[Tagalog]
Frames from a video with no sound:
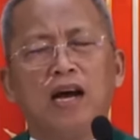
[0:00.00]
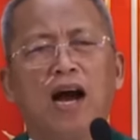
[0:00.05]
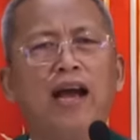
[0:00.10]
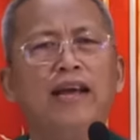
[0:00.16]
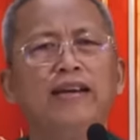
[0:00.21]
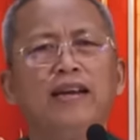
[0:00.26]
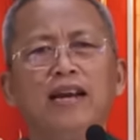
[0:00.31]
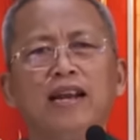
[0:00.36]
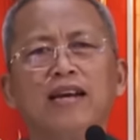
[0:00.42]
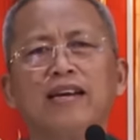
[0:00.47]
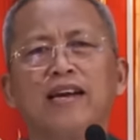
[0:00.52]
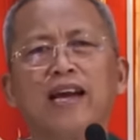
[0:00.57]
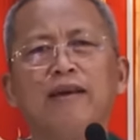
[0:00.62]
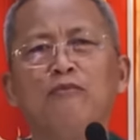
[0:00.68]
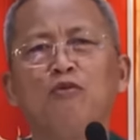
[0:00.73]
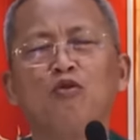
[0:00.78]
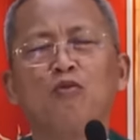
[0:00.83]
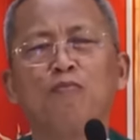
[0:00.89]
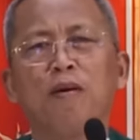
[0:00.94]
ay na lang
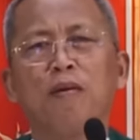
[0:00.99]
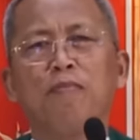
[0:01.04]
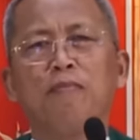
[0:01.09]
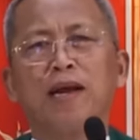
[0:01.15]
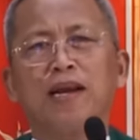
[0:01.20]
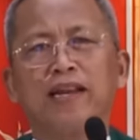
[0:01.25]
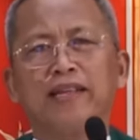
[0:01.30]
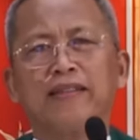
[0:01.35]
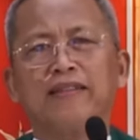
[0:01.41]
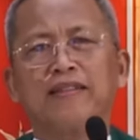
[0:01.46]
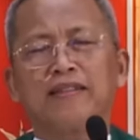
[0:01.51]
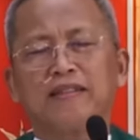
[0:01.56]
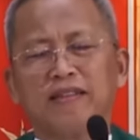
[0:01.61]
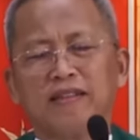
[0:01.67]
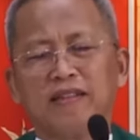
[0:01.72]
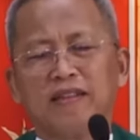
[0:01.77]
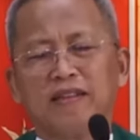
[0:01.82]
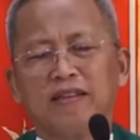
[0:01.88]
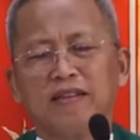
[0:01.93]
kay mo pamalit
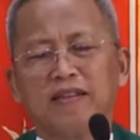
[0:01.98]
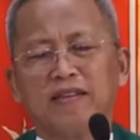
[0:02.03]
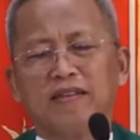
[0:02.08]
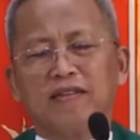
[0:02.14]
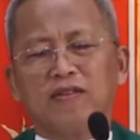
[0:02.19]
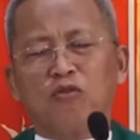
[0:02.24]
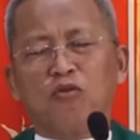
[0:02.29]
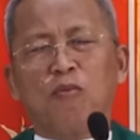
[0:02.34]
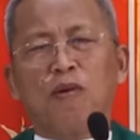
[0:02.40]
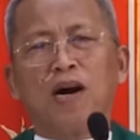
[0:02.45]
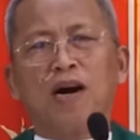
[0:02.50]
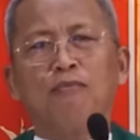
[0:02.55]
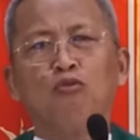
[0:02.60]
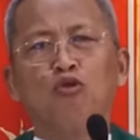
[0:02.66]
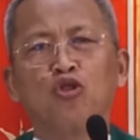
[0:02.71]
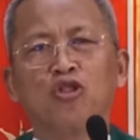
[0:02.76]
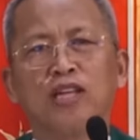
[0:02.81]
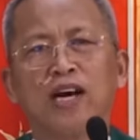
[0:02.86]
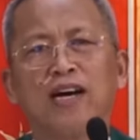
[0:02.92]
og mga
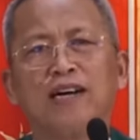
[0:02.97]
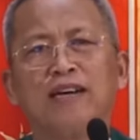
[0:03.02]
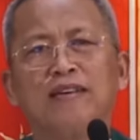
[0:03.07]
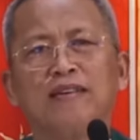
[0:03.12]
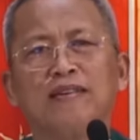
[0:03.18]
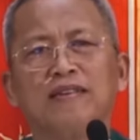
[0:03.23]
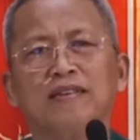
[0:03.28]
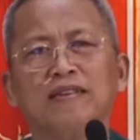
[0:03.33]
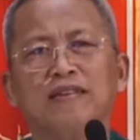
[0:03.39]
butang.